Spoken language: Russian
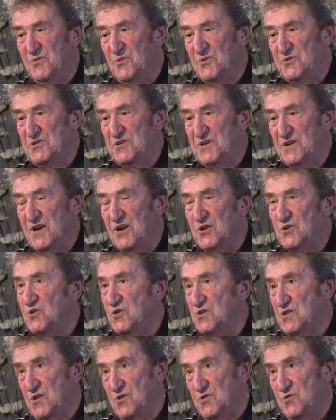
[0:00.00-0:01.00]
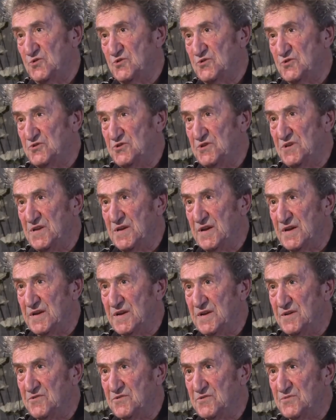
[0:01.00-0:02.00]
было очень хорошо, это тоже очень
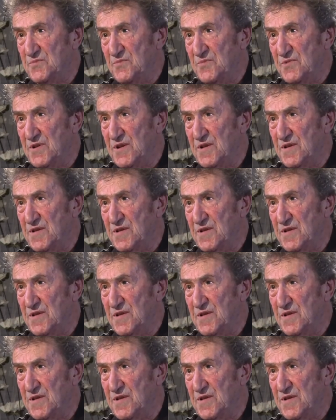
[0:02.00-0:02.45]
яркое воспоминание. Но